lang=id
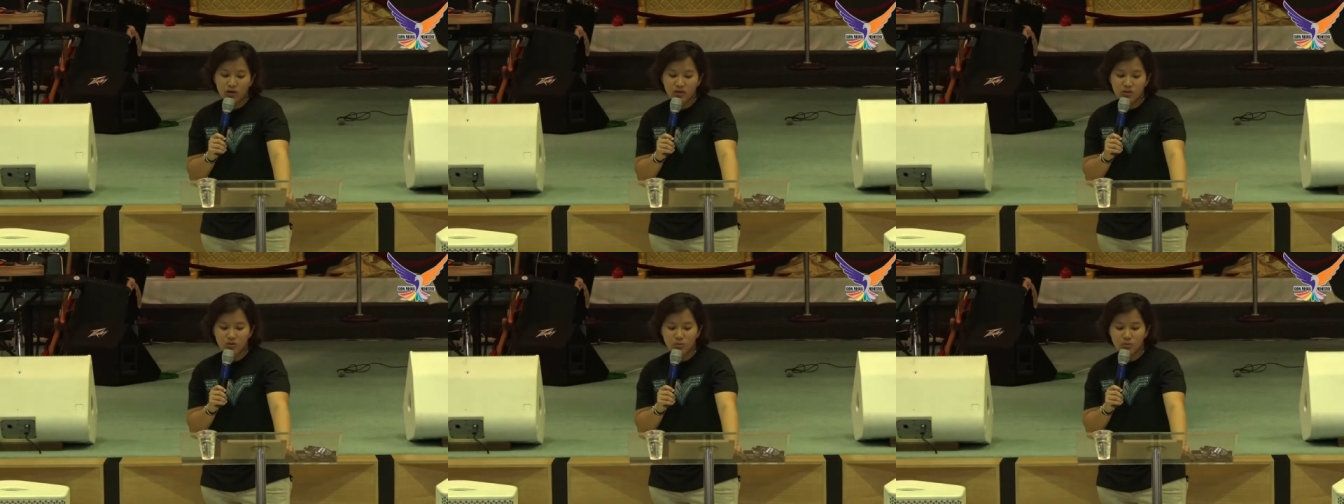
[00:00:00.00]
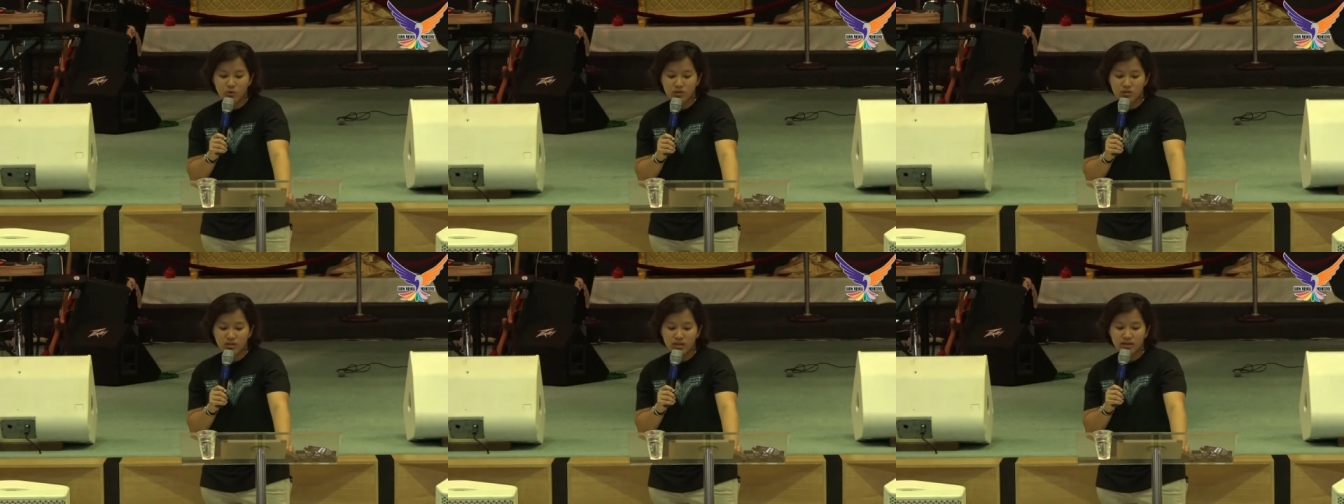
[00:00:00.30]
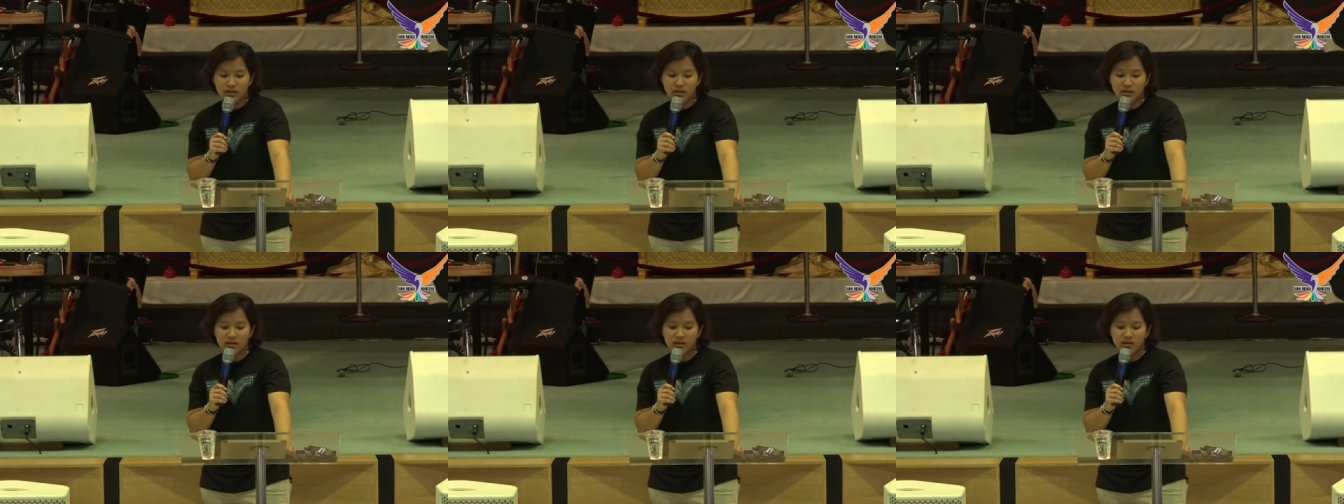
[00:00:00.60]
itu buat
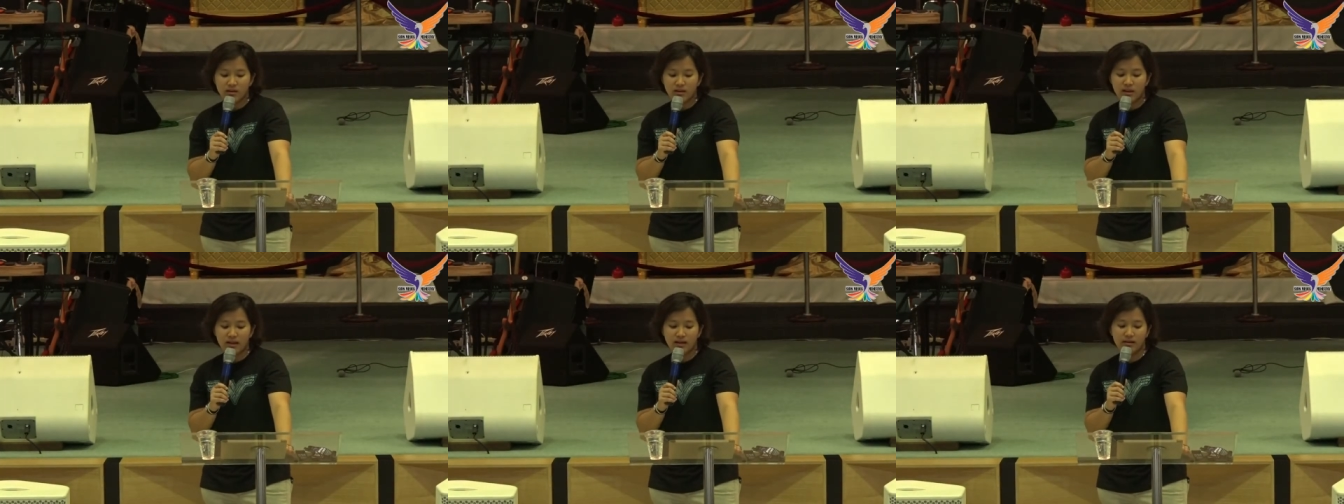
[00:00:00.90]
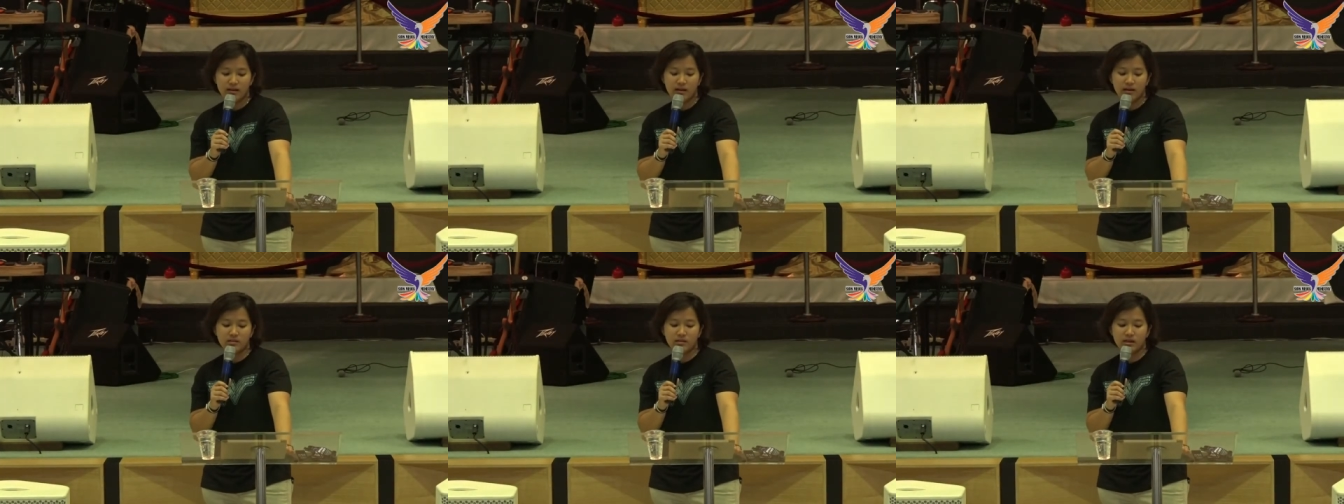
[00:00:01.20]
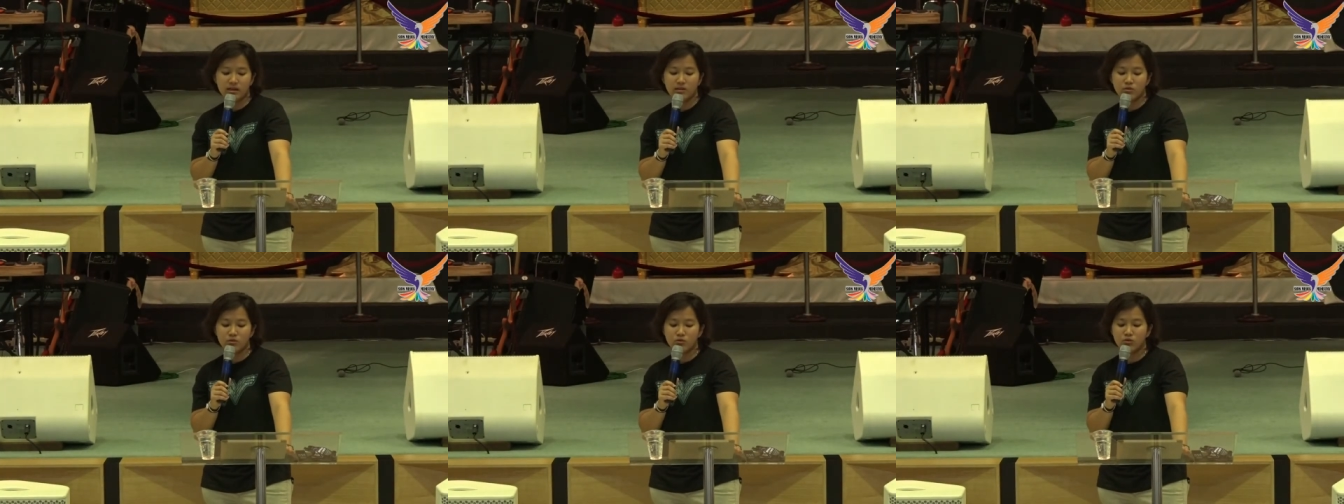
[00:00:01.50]
saya
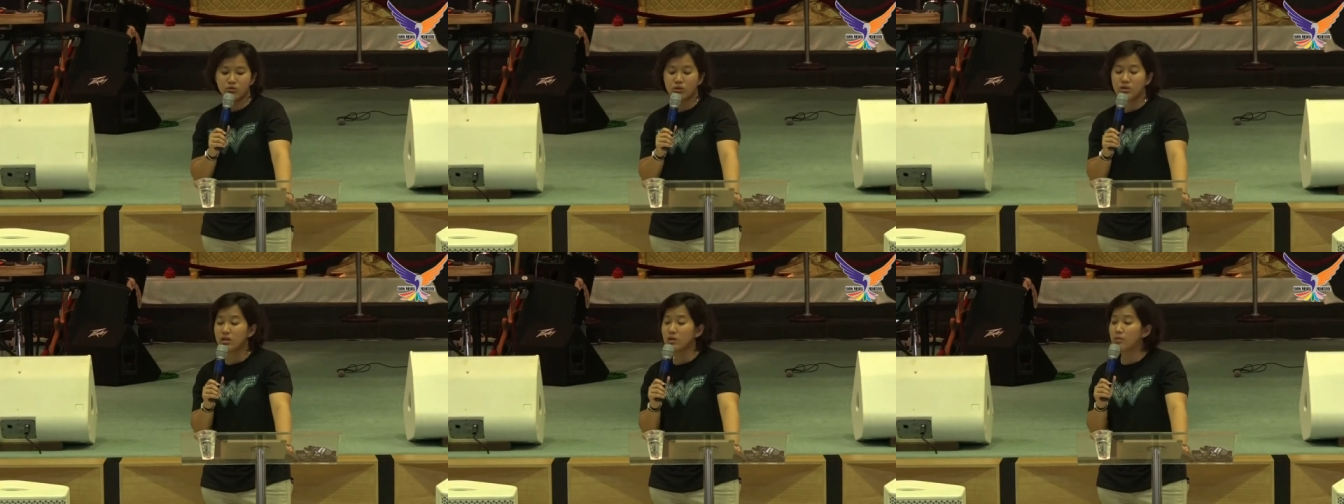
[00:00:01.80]
landasan untuk kita